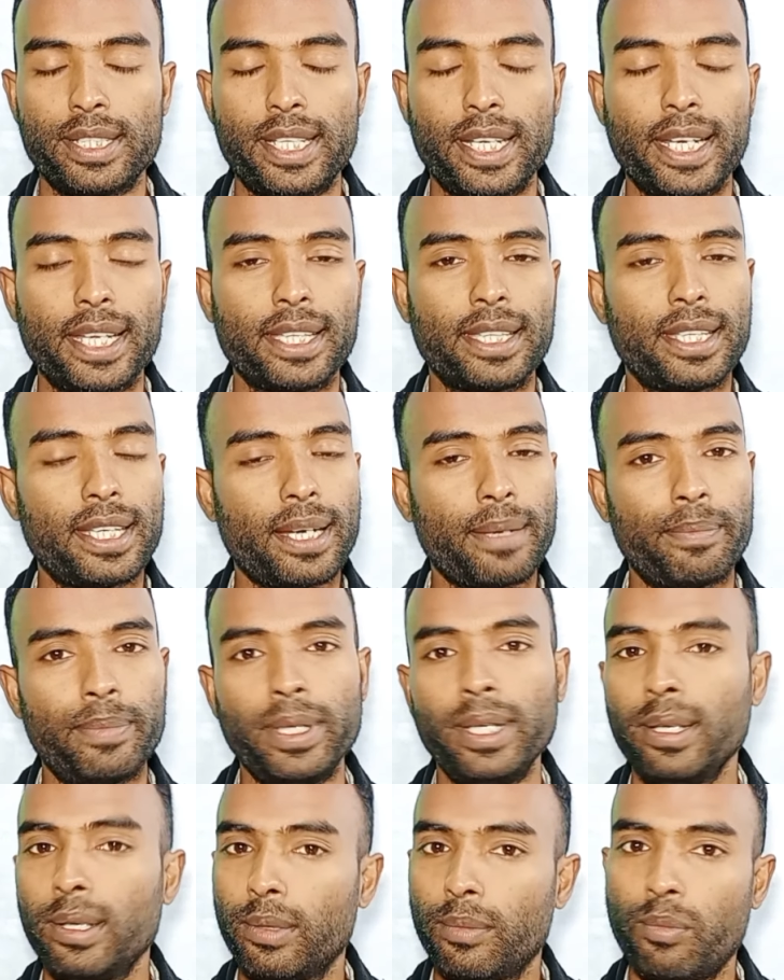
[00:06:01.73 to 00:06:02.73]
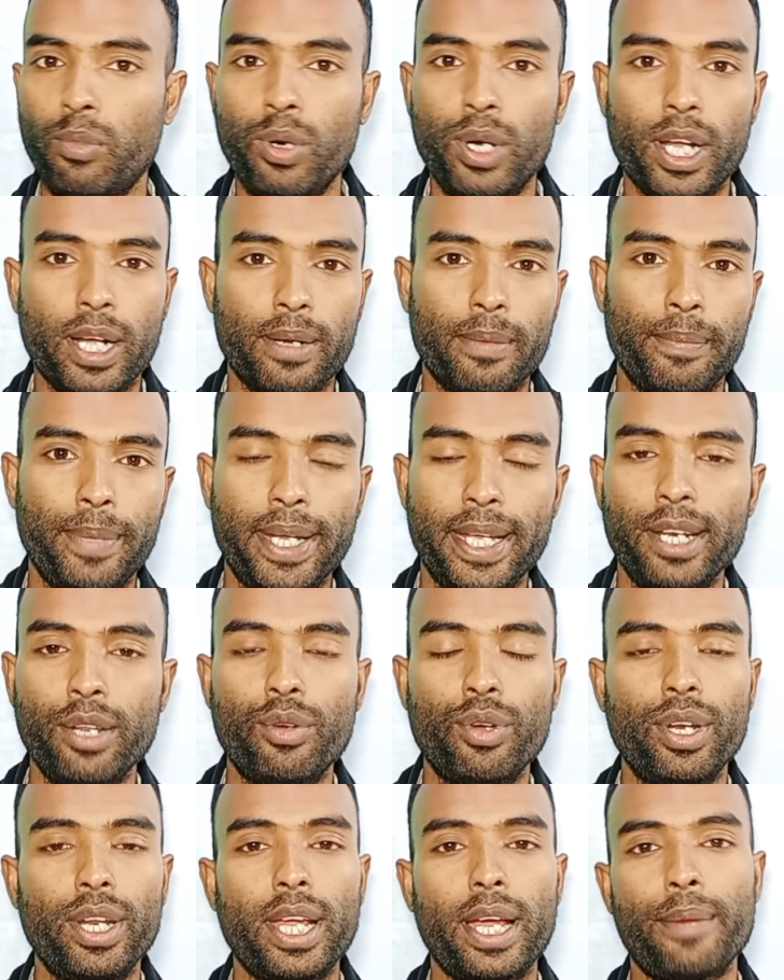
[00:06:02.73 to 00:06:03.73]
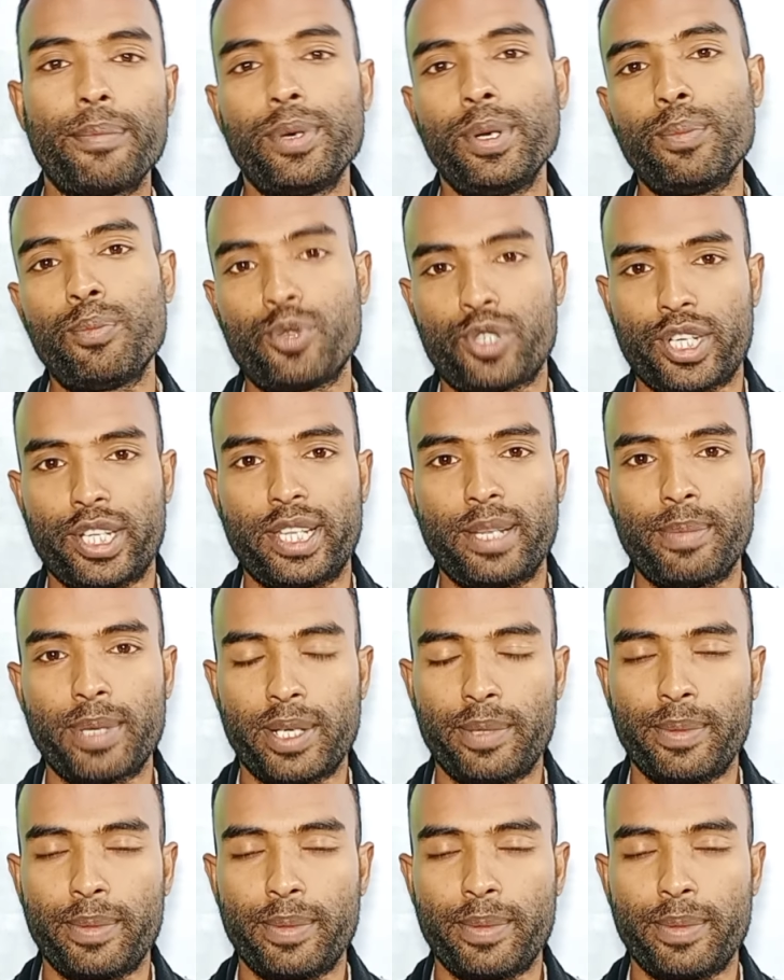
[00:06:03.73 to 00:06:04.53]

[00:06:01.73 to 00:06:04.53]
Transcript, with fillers: সেক্ষেত্রে আপনি প্রোডাক্ট বিক্রি করে আপনি পোষাতে